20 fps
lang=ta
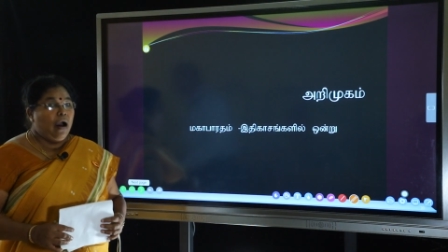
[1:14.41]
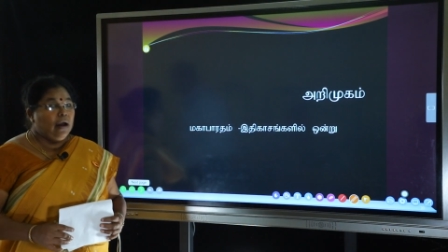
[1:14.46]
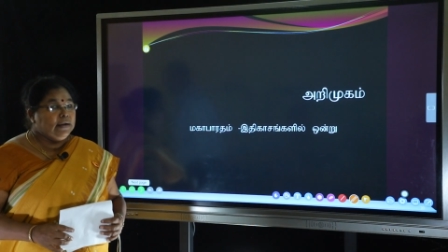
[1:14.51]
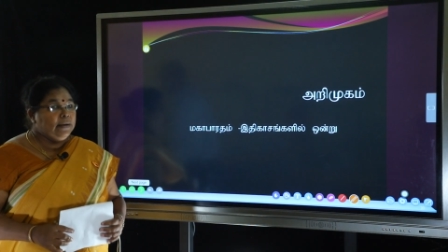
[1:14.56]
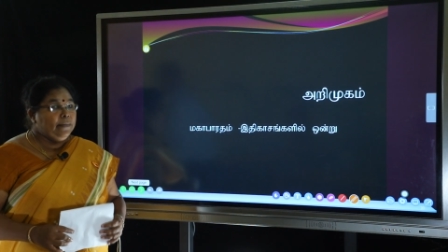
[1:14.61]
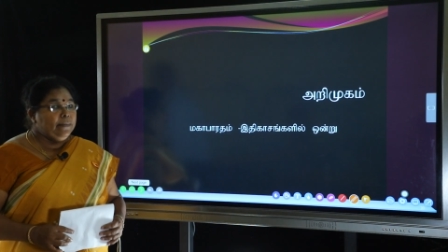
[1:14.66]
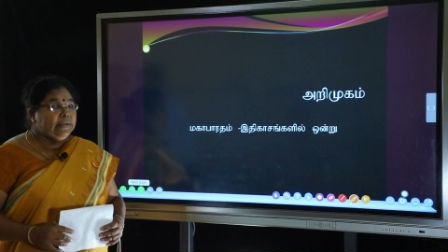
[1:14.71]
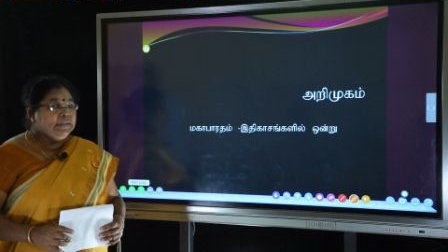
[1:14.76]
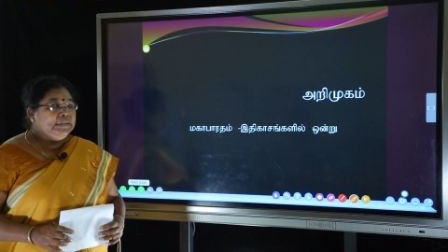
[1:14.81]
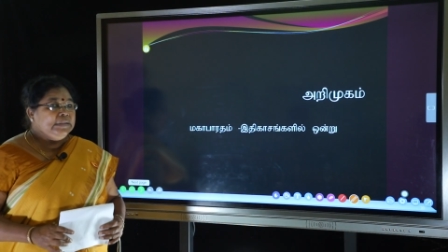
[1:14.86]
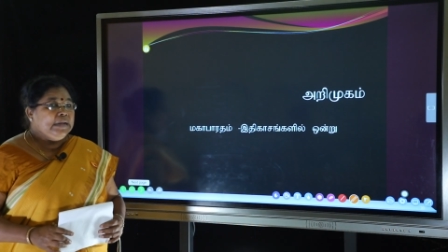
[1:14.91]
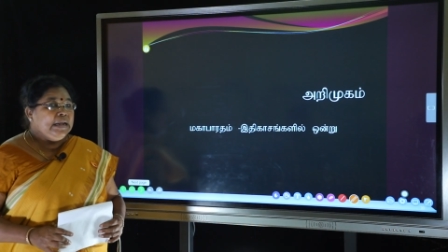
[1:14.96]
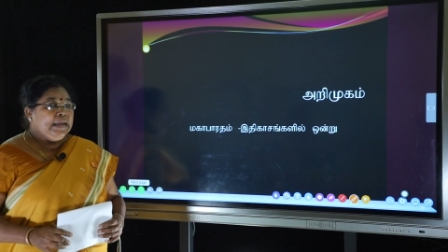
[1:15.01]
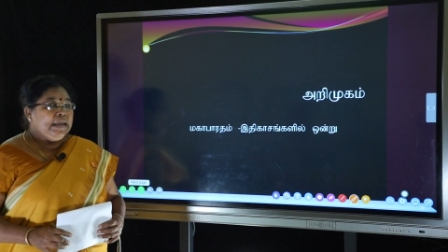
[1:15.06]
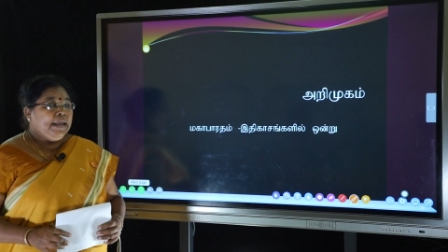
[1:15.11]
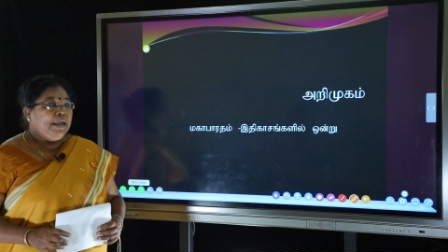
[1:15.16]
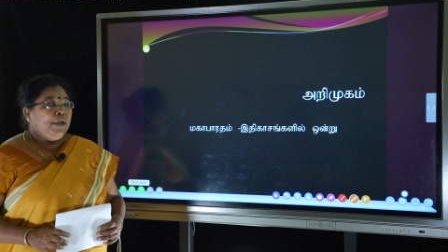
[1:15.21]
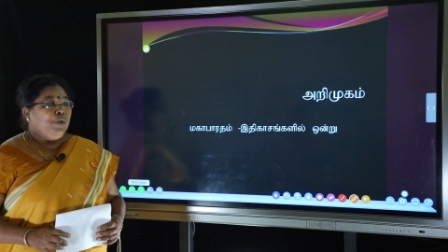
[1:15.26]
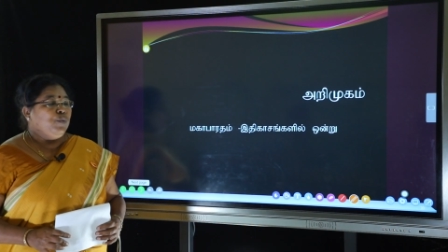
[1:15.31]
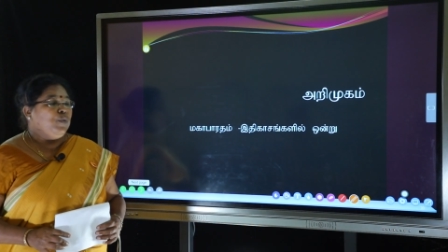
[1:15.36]

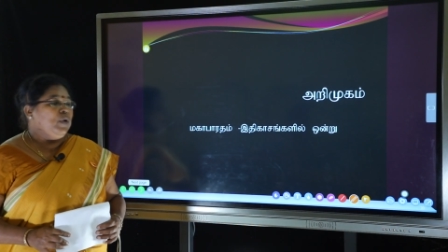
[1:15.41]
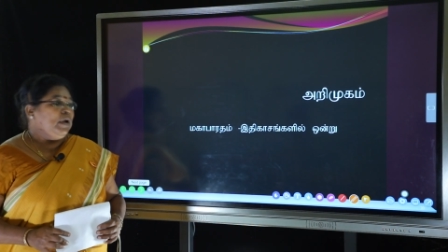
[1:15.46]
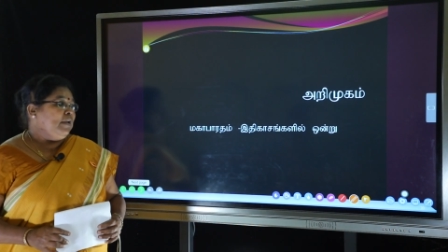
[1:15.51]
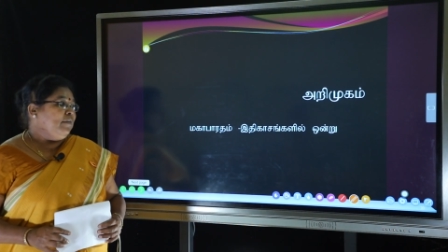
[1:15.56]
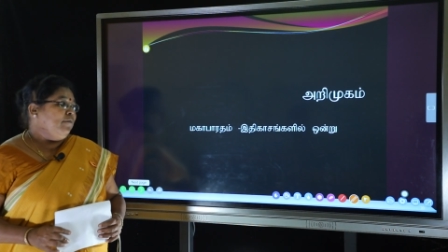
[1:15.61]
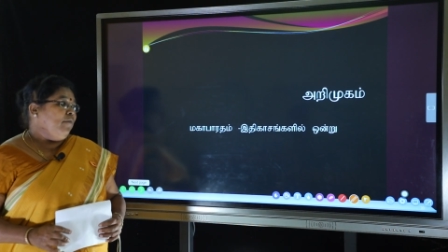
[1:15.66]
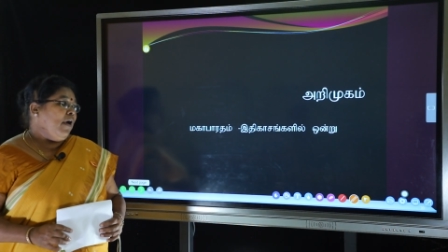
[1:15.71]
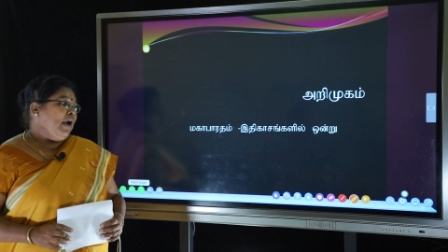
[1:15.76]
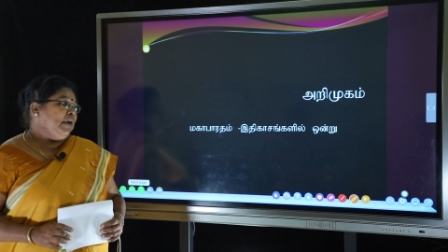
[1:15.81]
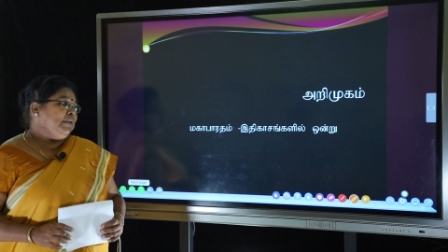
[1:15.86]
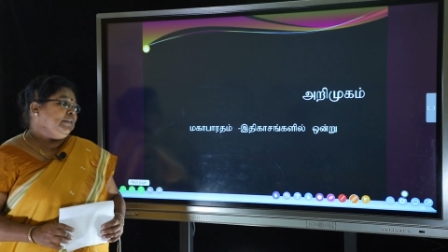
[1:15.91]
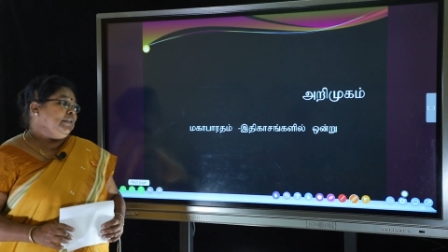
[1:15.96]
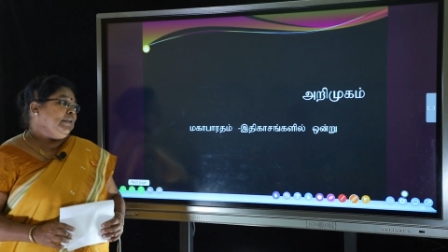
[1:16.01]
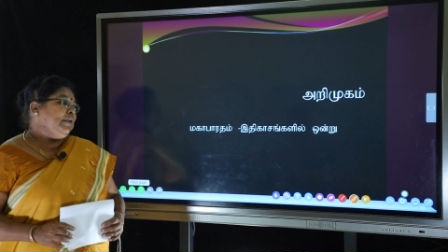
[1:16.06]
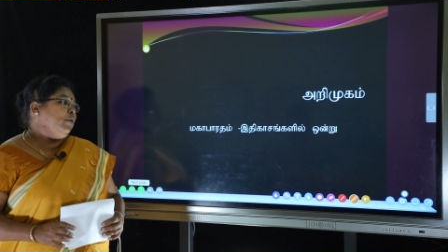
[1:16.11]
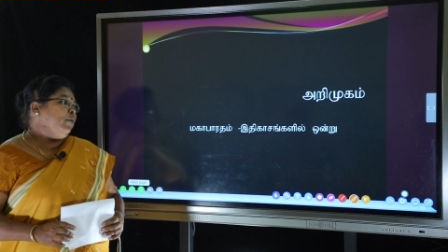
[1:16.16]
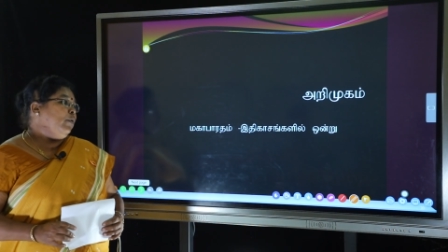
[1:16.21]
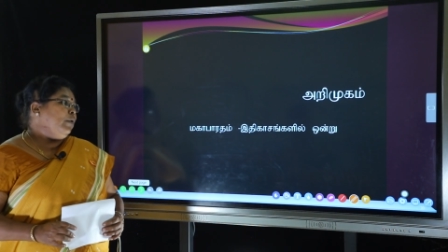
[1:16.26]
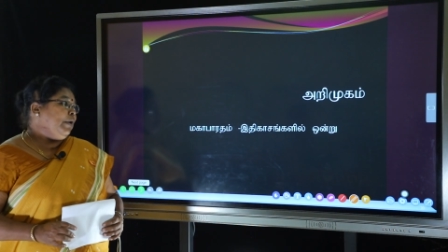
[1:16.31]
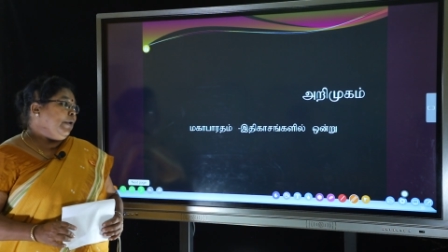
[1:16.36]
ஆரம்பத்திலேயே உங்களை
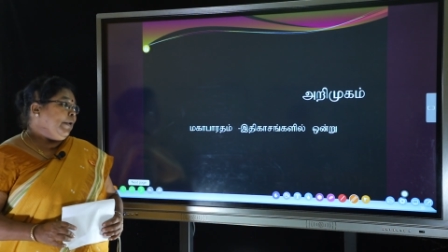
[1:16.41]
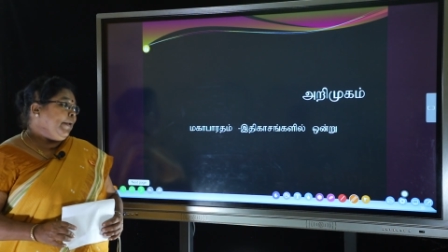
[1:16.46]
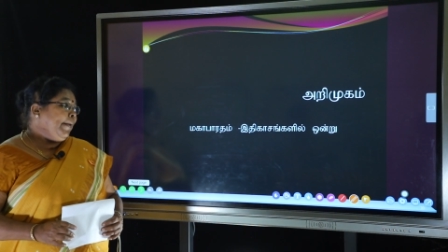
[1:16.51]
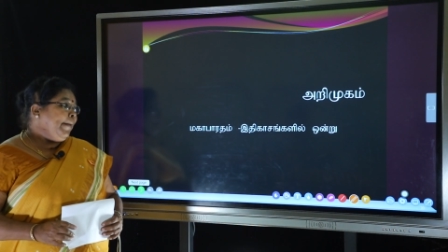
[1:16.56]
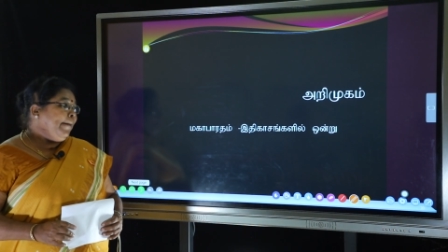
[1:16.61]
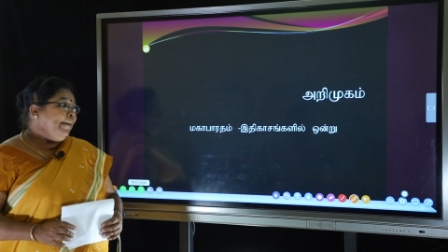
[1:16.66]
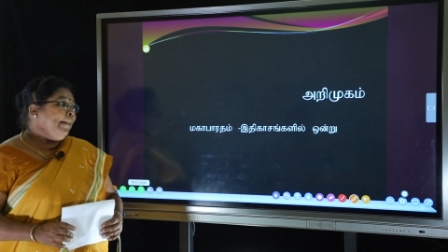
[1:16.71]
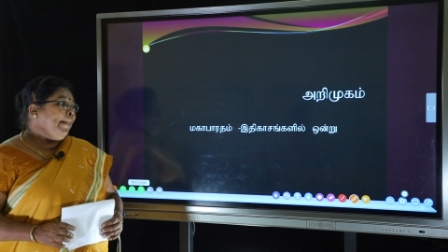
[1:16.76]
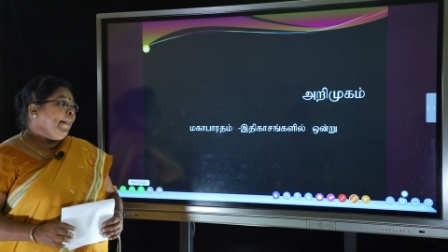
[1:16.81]
வாழ்த்தி கொண்டு